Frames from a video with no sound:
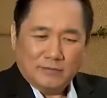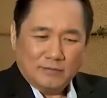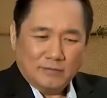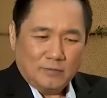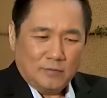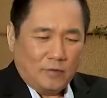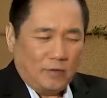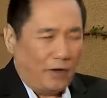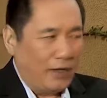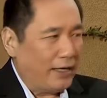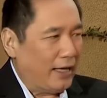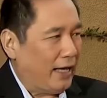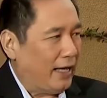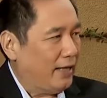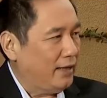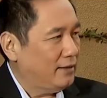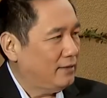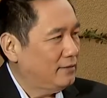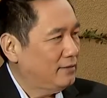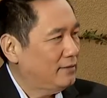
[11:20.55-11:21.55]
gọi là
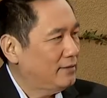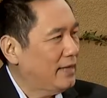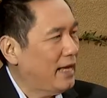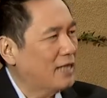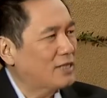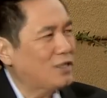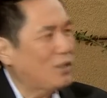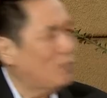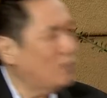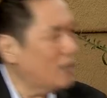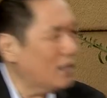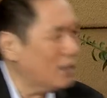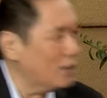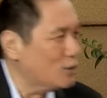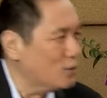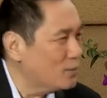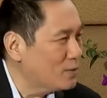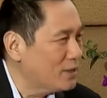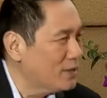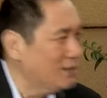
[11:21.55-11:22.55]
đang sống rất là
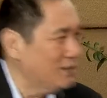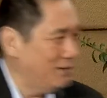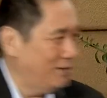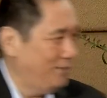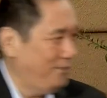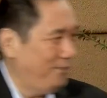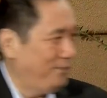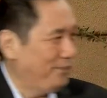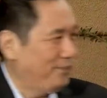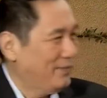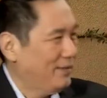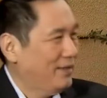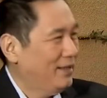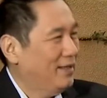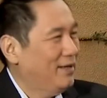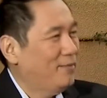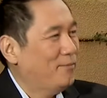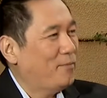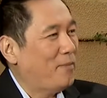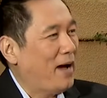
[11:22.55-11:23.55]
sung sướng
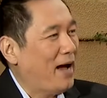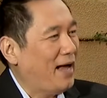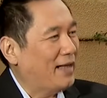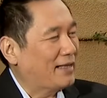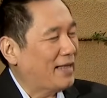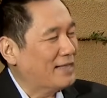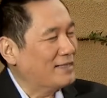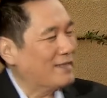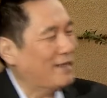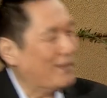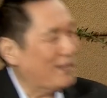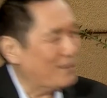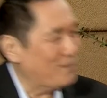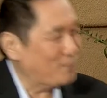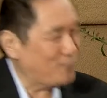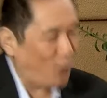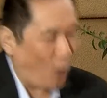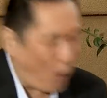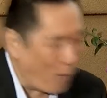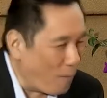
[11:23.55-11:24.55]
mà tại sao lại
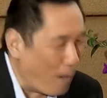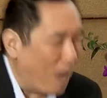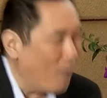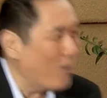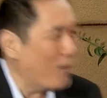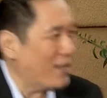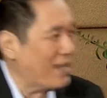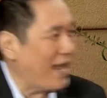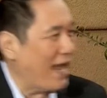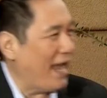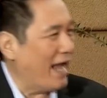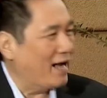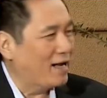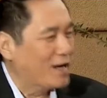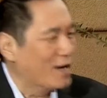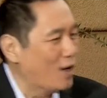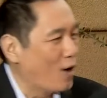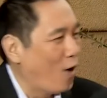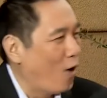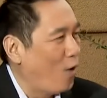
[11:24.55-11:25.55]
chọn mở một cái nhà hàng
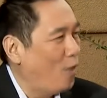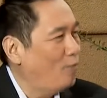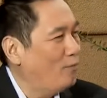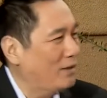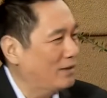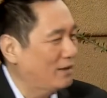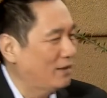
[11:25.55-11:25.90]
cực khổ mà tự